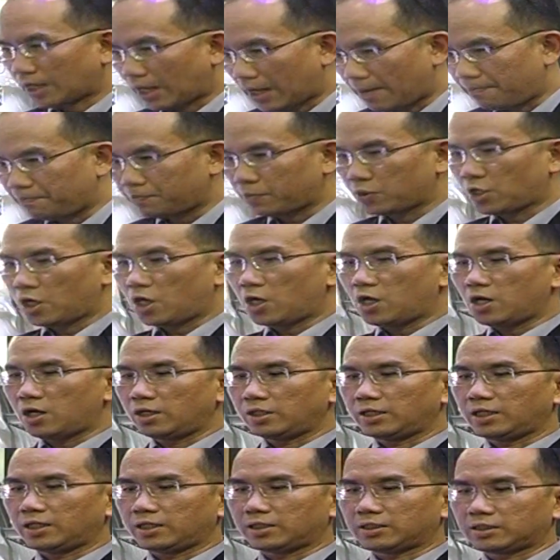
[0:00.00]
ครับ ก็
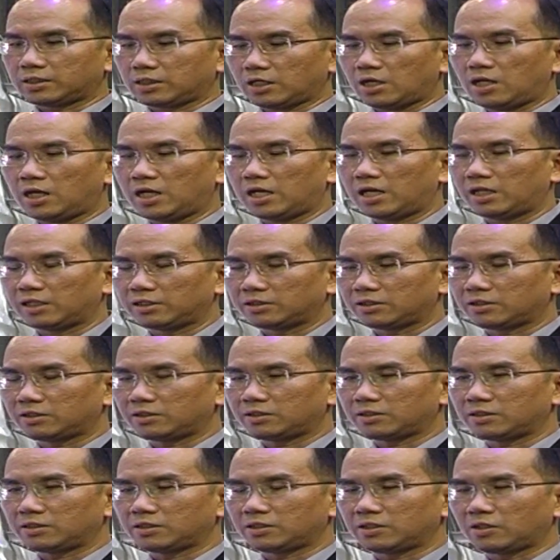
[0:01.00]
ก็
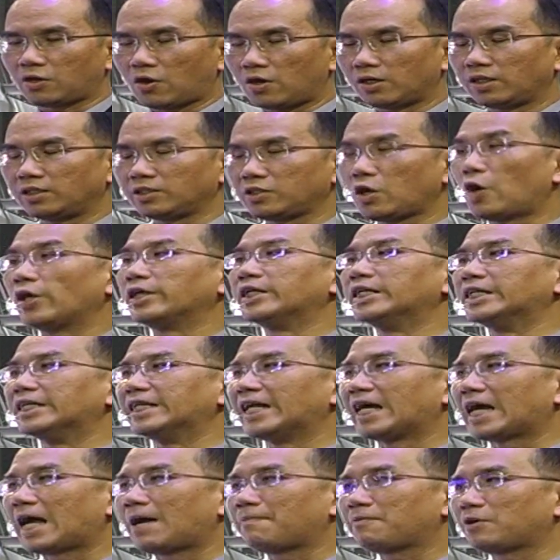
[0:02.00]
ก่อนก่อนอื่
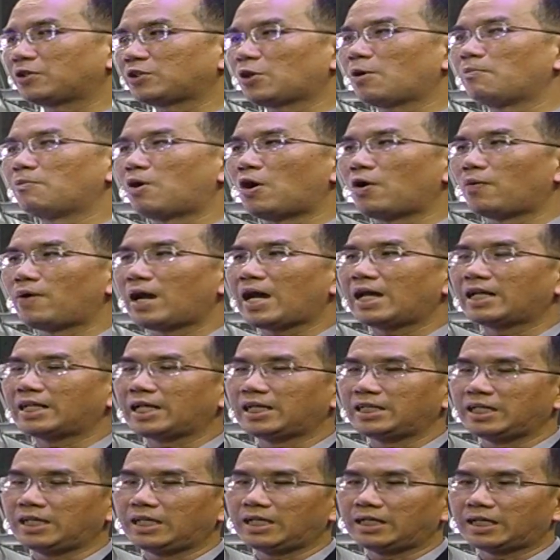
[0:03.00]
นนะครับ ก็ต้องบอกว่า
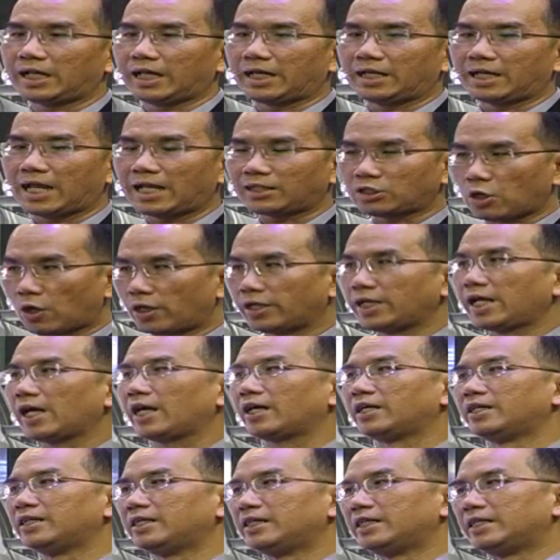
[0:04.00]
ในในณตอน
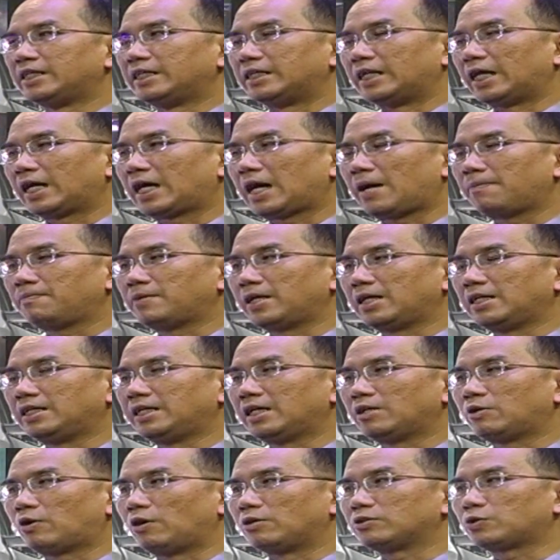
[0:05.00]
นี้นะครับ ใน
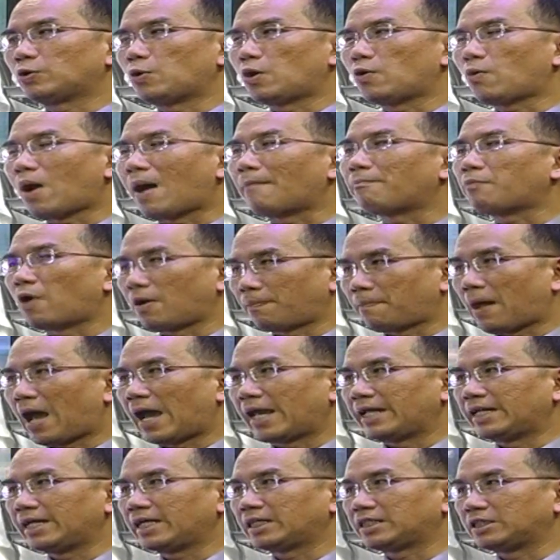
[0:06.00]
เรื่องของตัวความปลอด
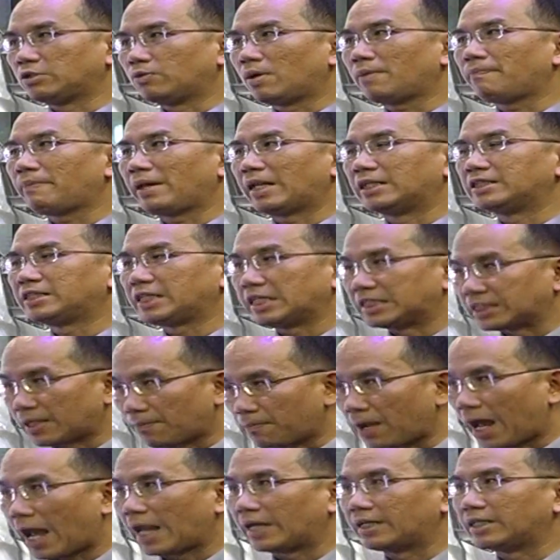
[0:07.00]
ภัยเนี่ยถือว่าเป็นสิ่ง
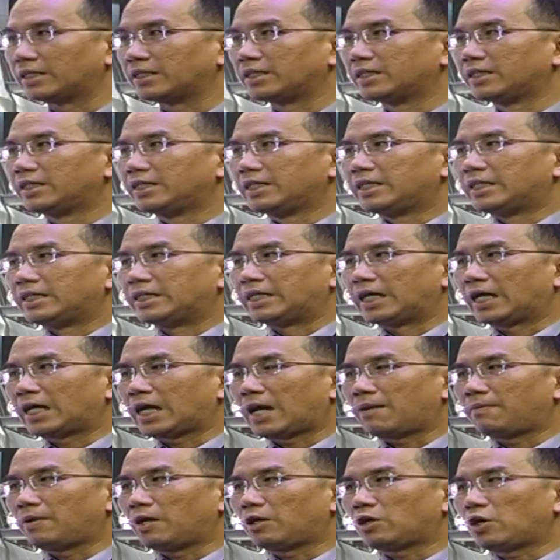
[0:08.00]
สำคัญนะ
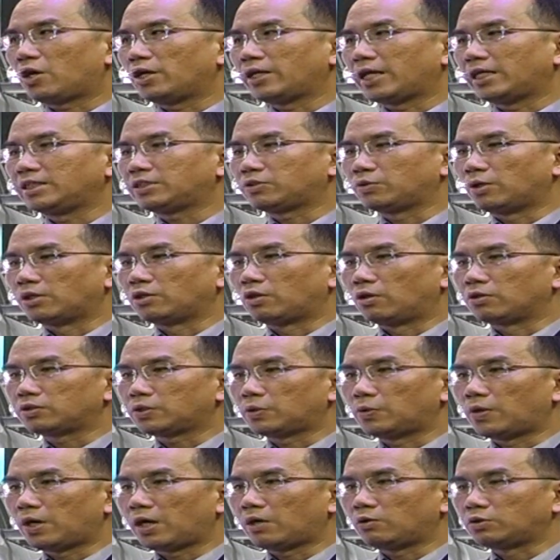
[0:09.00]
ครับ แล้วก็ในส่วนของ
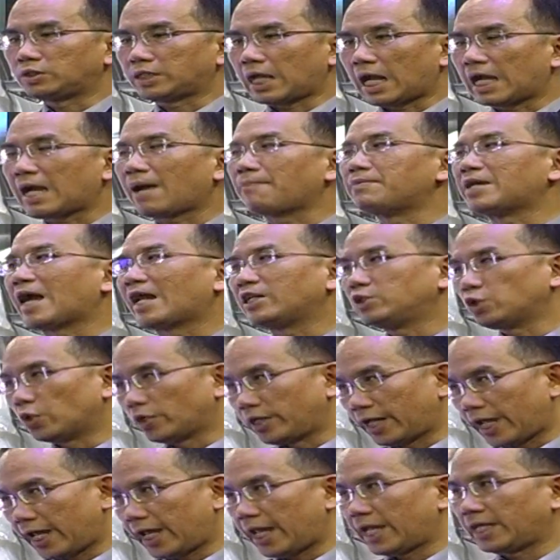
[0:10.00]
ตัวอุตสาหกรรมยานย
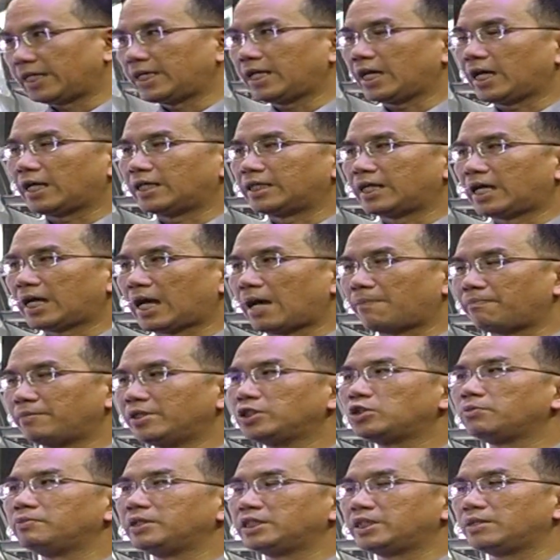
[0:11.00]
นต์เองเนี่ยนะครับ
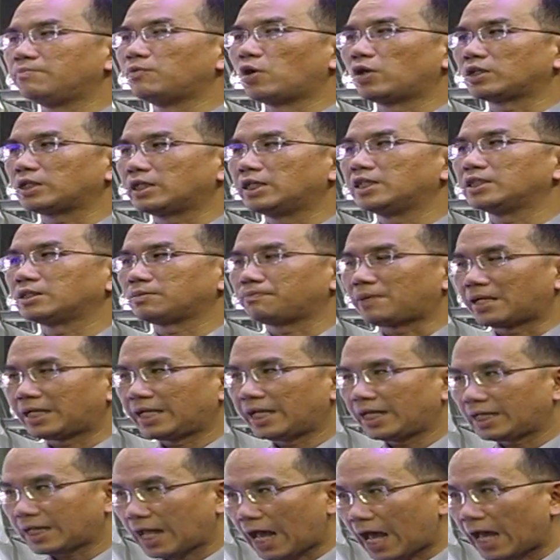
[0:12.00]
มิซูบิชิมอเตอร์ป
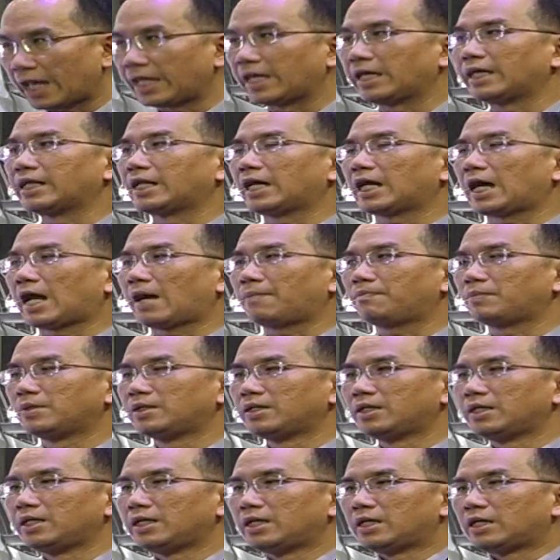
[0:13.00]
ระเทศไทยนะครับ
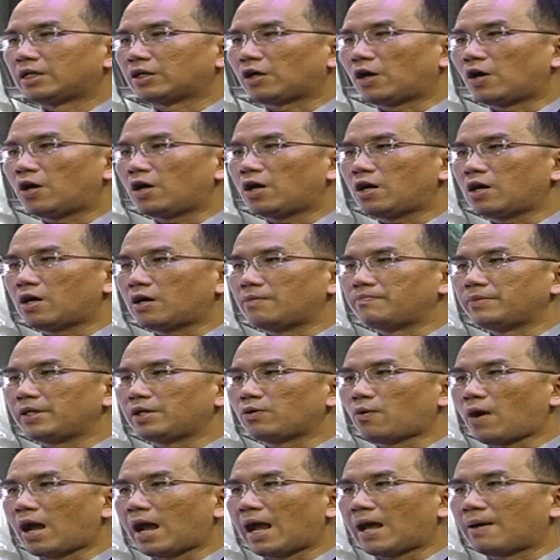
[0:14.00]
ก็
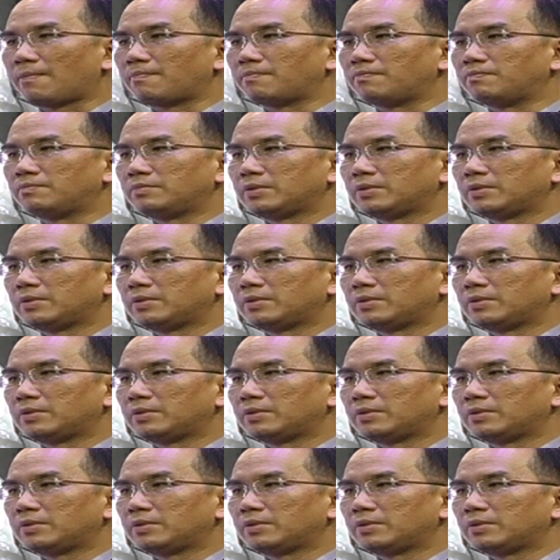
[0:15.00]
มีความ